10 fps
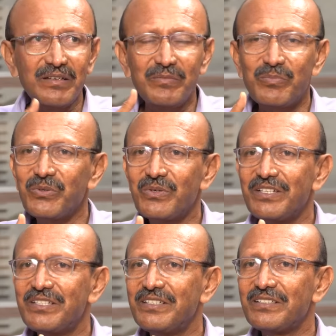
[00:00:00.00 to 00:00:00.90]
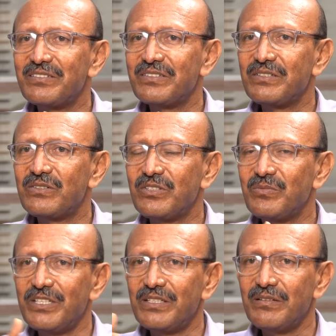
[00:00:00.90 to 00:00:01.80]
ఇప్పుడు క్రిస్టియన్స్
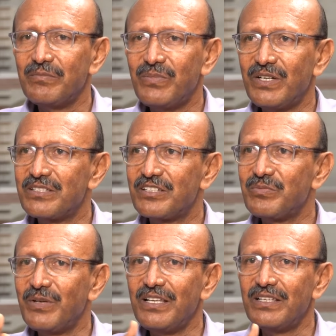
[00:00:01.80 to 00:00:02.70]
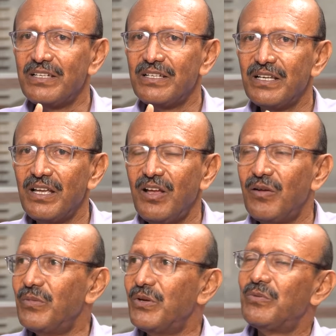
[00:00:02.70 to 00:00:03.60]
కొంతమంది పాస్టర్స్ బయలుదేరి
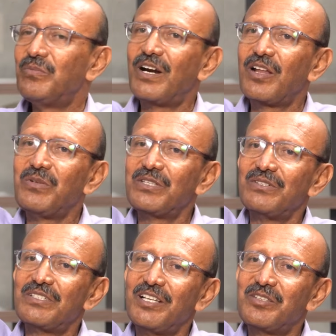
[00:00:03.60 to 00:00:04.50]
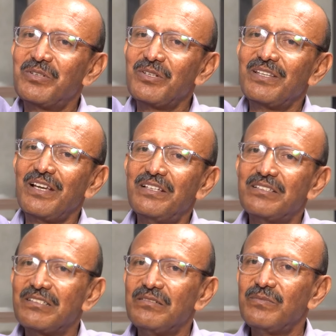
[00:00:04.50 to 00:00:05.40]
మేము బాణమతులు చేతబడలు
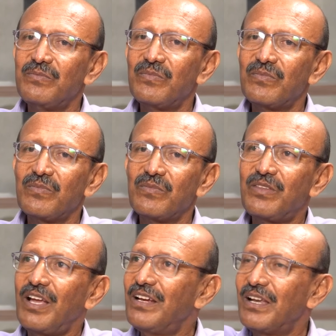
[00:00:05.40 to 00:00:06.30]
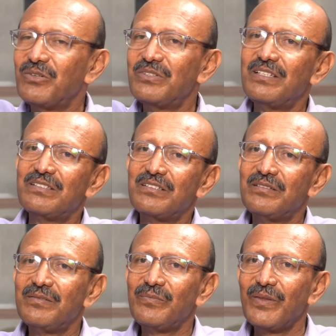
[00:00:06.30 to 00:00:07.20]
తగ్గిస్తాం దయ్యాలను
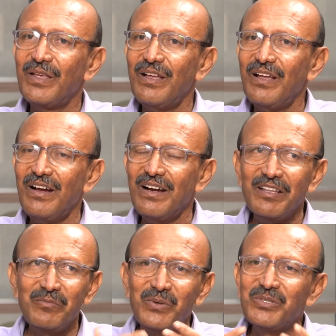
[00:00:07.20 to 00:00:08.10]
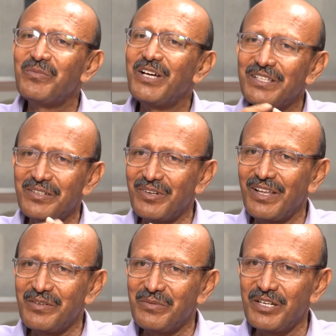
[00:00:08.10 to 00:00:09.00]
వదిలిస్తాం అంటే
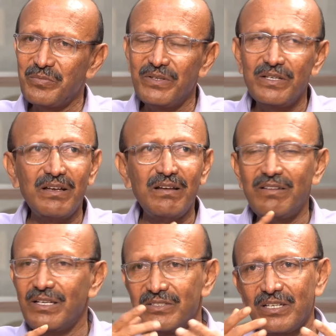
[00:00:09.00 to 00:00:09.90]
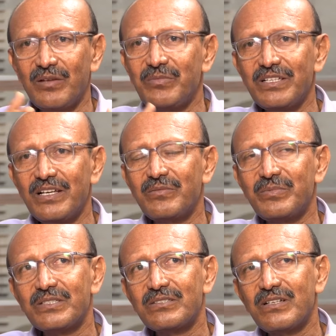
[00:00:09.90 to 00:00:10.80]
భూతమాంత్రికులాగా మారిపోయిన వాళ్ళు చాలా మంది
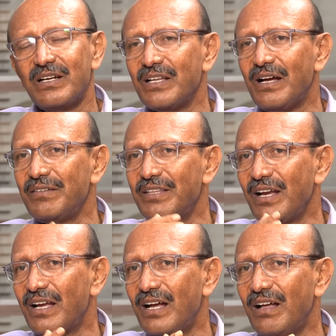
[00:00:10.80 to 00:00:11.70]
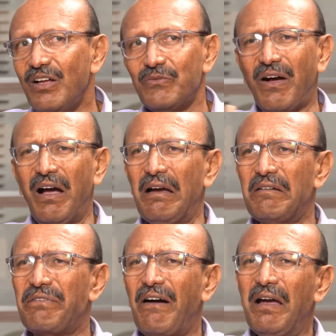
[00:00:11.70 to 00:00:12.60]
కనపడతాం అంటే ఆ విధంగా
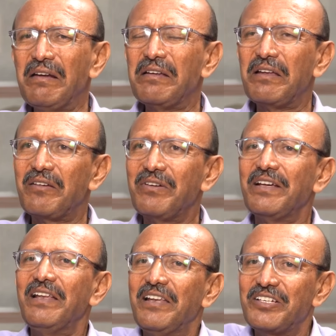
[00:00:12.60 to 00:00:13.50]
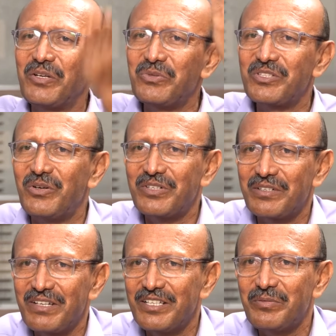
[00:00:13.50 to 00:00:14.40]
ఫైర్ ఫైర్ అని అరవంగానే లేచి ఎగురుతూ
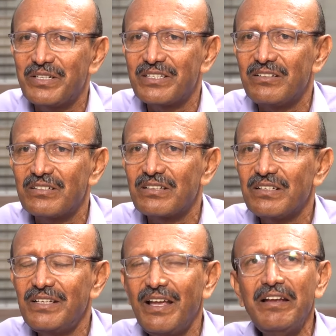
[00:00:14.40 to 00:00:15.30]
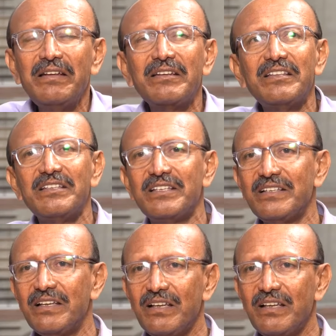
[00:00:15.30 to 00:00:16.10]
ఉంటారు కింద పడతా ఉంటారు ఏంటిది అది